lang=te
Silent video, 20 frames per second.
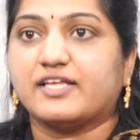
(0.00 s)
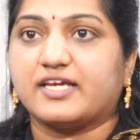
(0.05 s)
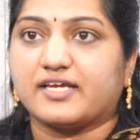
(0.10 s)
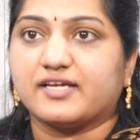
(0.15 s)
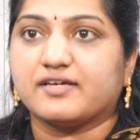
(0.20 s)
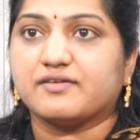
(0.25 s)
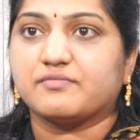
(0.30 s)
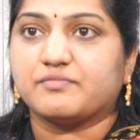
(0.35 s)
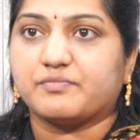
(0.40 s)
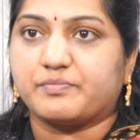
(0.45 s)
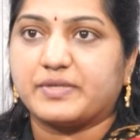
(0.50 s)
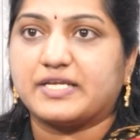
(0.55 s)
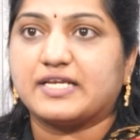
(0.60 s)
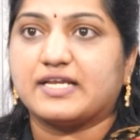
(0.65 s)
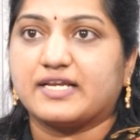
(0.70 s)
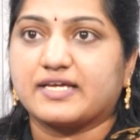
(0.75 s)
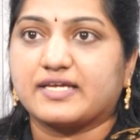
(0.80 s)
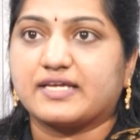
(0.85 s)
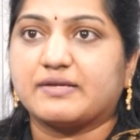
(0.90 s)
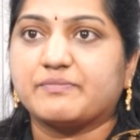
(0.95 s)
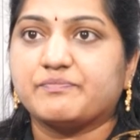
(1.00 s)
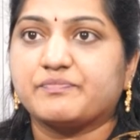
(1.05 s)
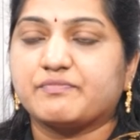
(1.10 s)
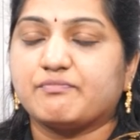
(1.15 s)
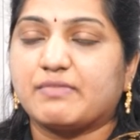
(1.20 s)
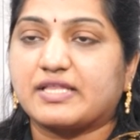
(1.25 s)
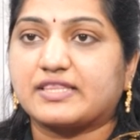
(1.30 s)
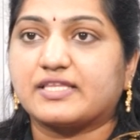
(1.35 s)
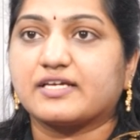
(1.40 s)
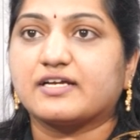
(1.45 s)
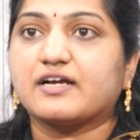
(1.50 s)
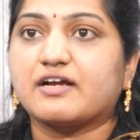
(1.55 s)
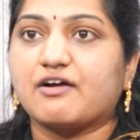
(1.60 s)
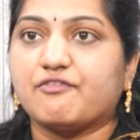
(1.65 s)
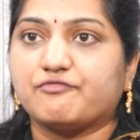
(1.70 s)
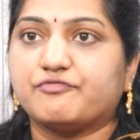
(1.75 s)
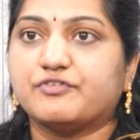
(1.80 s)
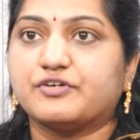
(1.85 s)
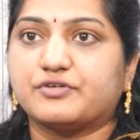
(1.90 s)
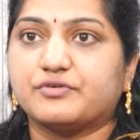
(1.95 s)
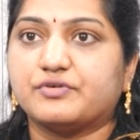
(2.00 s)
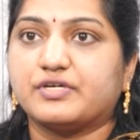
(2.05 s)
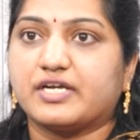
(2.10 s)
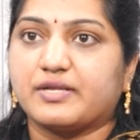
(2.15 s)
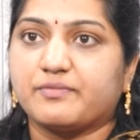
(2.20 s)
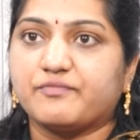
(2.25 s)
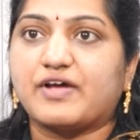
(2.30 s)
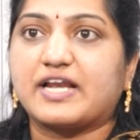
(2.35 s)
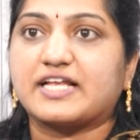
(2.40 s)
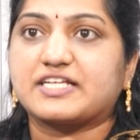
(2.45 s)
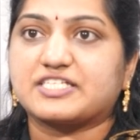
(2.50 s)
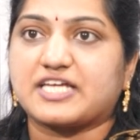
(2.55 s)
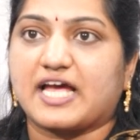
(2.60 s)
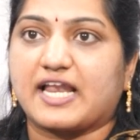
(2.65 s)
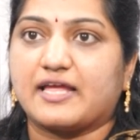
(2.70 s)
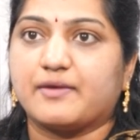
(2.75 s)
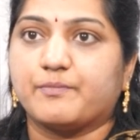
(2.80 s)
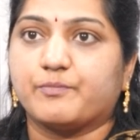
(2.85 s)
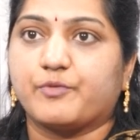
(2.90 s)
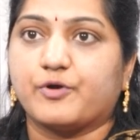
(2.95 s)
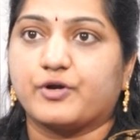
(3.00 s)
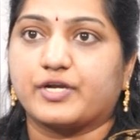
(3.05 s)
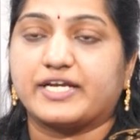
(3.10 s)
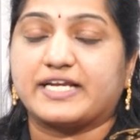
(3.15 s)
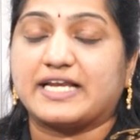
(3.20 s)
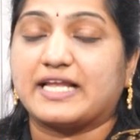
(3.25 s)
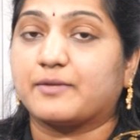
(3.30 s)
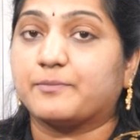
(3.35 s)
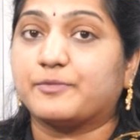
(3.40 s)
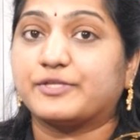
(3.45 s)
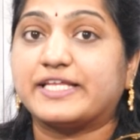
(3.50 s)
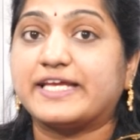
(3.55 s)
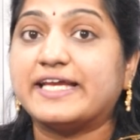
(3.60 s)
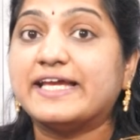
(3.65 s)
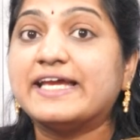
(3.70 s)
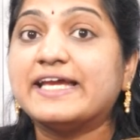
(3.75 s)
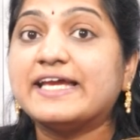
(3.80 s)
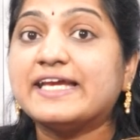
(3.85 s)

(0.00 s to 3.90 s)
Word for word: అదే పిల్లలకి మెత్తగా కంఫర్ట్ ఉండడం వాళ్ళకి చాలా ఇంపార్టెంట్ లేకపోతే